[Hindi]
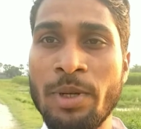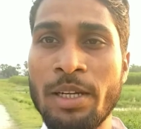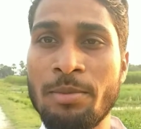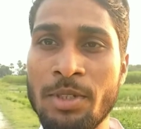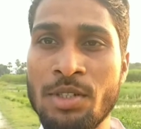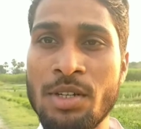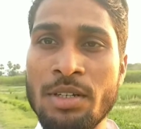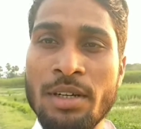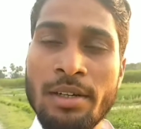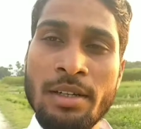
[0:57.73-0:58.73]
में
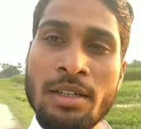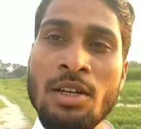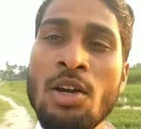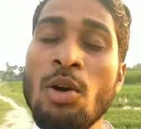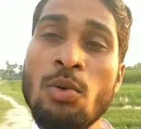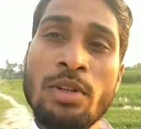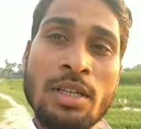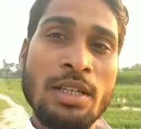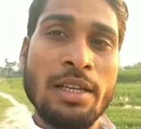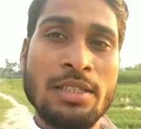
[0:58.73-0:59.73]
एडमिनिस्ट्रेटर हैं
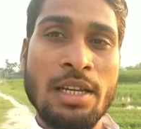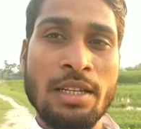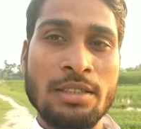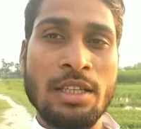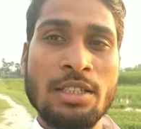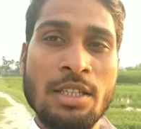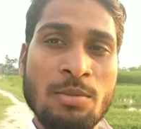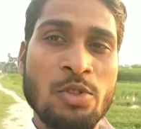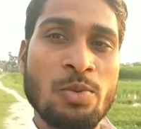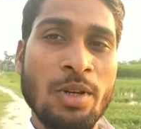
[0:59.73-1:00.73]
उन्हें ये अच्छा लगता है कि ये
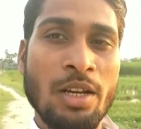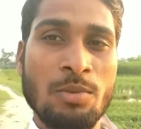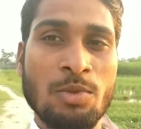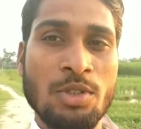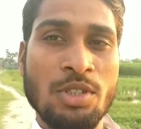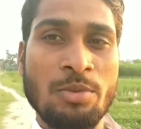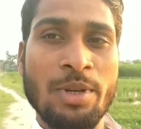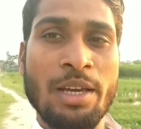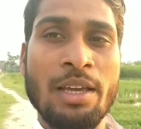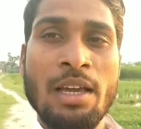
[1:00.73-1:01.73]
म्यूनसिपल कॉरपोरेशन में
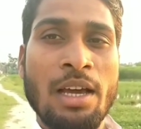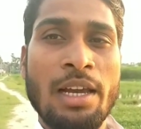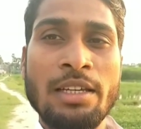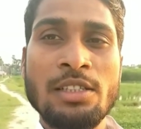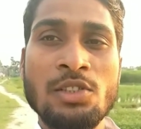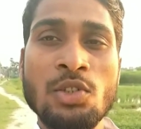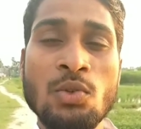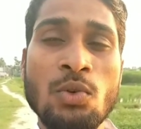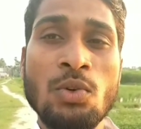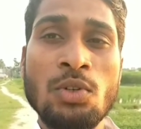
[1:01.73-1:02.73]
आए हालांकि इसकी
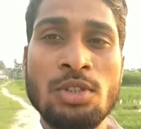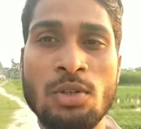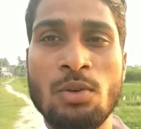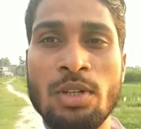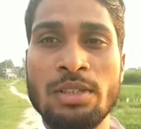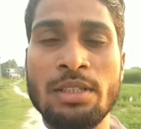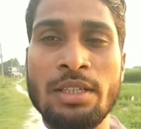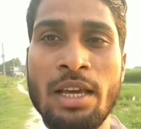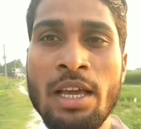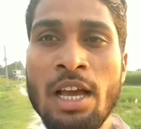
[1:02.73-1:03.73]
कोई ज़रूरत नहीं है